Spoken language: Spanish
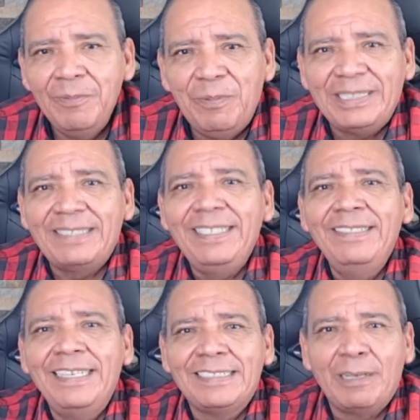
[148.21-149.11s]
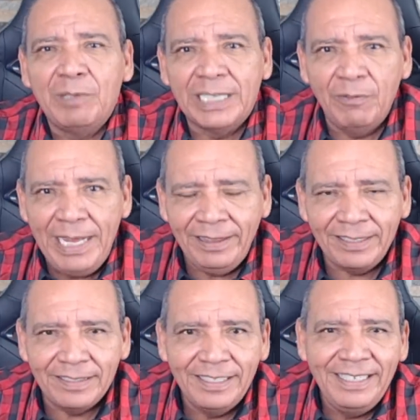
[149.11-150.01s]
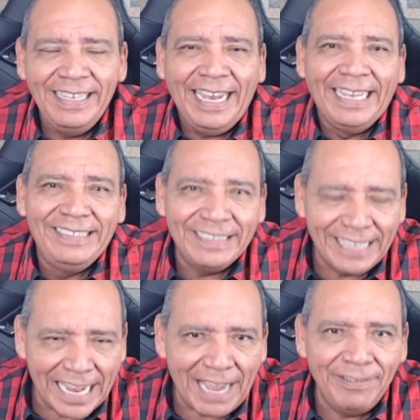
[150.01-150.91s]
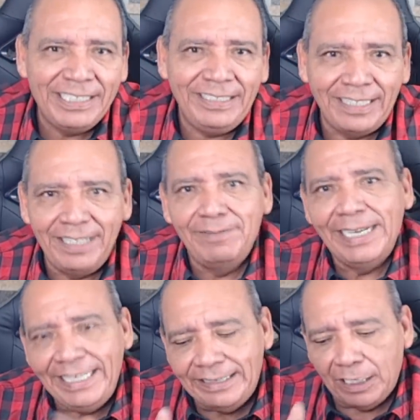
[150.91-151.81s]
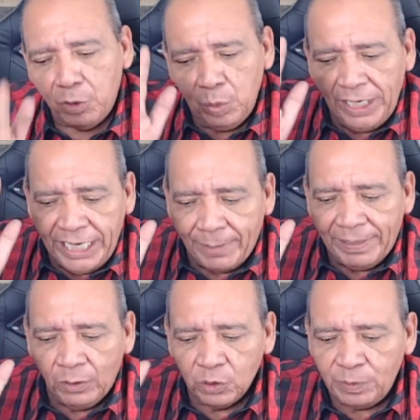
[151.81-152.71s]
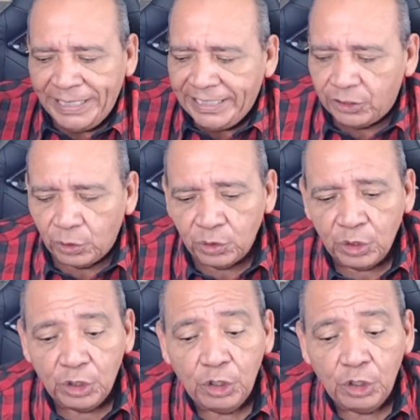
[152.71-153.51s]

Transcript: Pues así las aguas revueltas. Así es que cabecita de vaquita, como le llaman los ministros,